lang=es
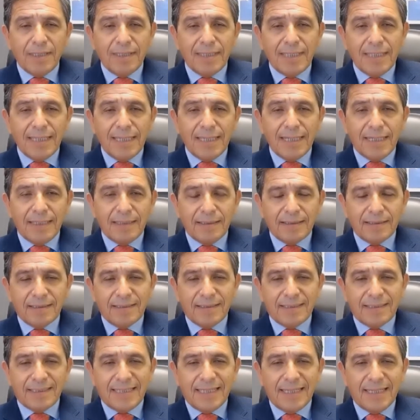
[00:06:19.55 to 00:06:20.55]
Hoy en
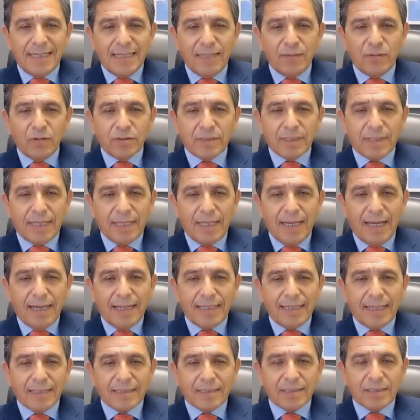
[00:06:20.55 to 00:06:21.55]
día tenemos
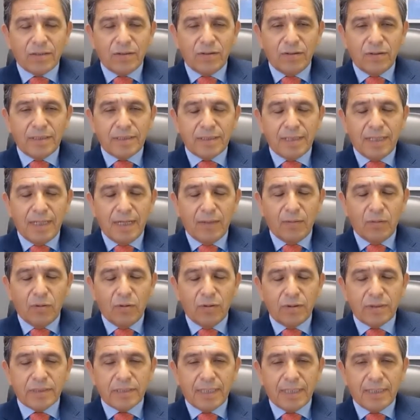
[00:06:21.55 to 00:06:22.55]
que hay acciones en la
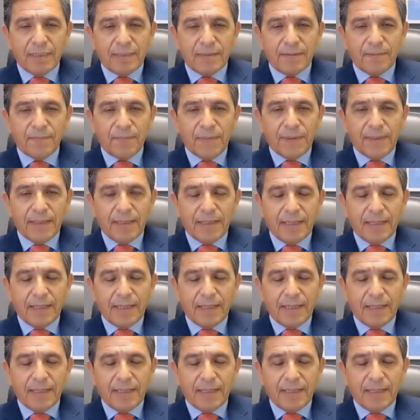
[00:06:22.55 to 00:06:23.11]
bolsa,